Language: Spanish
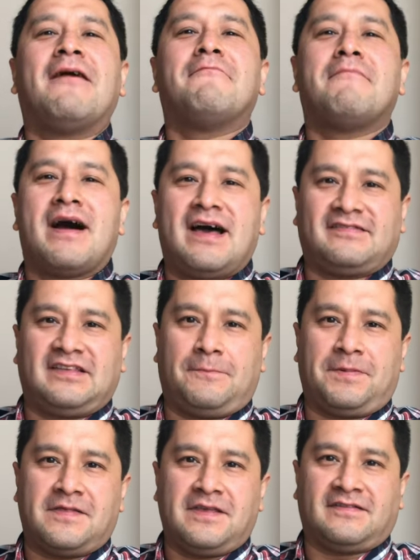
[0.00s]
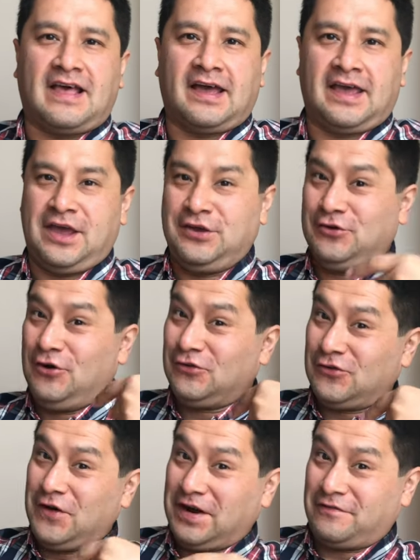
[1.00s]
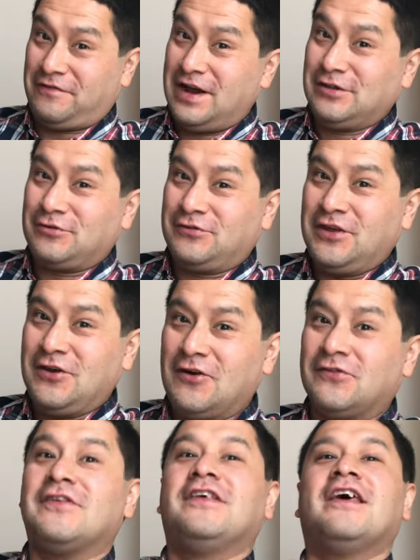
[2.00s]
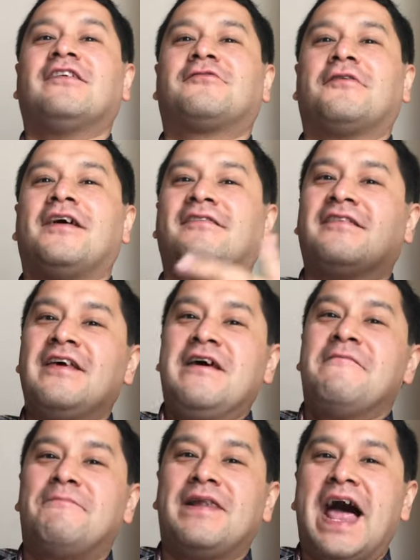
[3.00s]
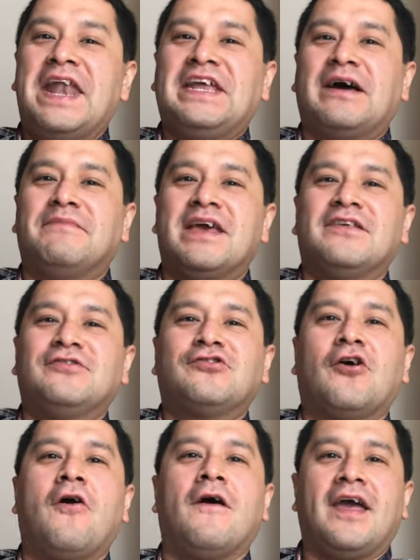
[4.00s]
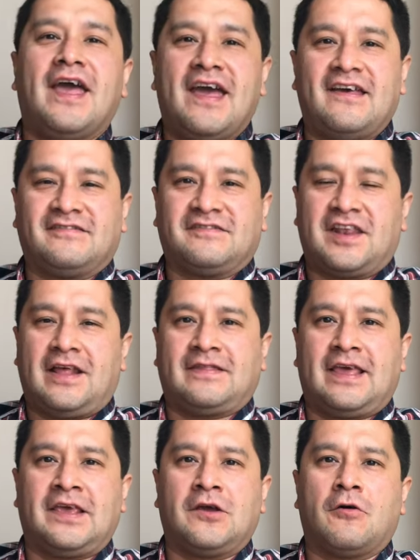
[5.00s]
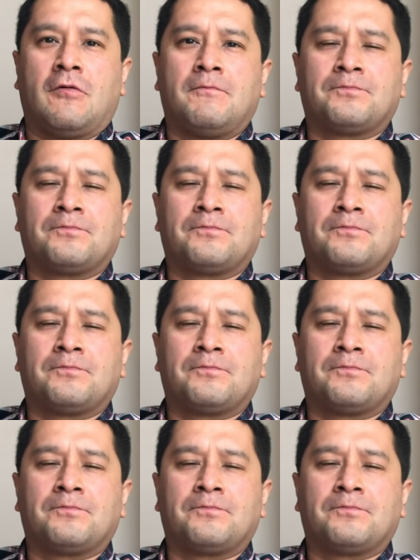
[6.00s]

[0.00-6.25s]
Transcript: más de aprendizaje. Yo soy Rafael Trucillos y esto es Planeamiento Estratégico.